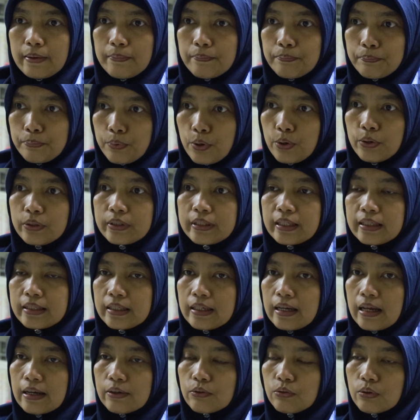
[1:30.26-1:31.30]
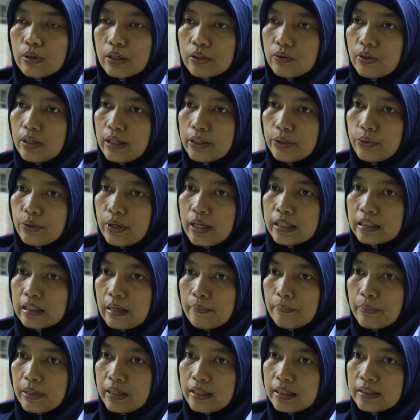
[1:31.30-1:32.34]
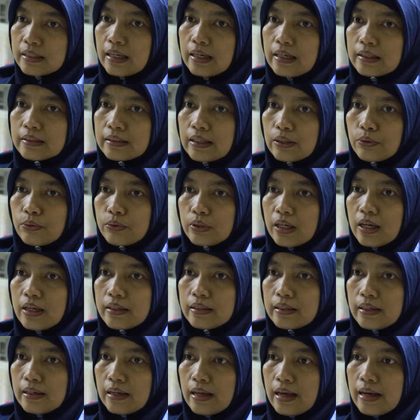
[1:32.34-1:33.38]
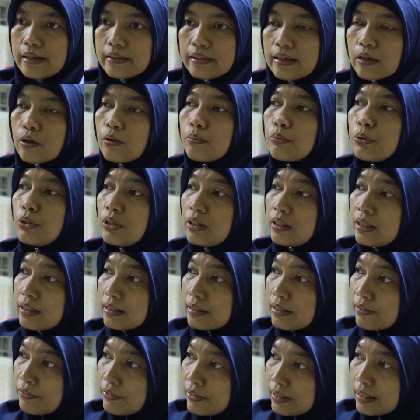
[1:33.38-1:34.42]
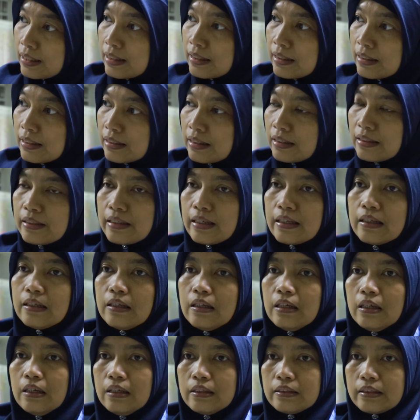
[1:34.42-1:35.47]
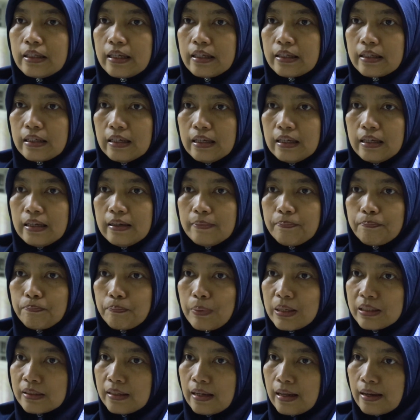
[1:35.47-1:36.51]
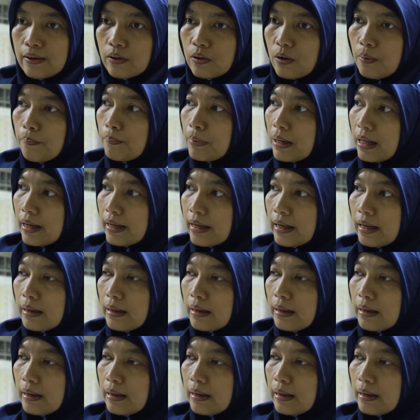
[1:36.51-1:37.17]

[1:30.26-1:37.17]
inbound yang dilakukan oleh USM ini salah satunya adalah ada community services gitu ya. Sehingga pas lah klub lah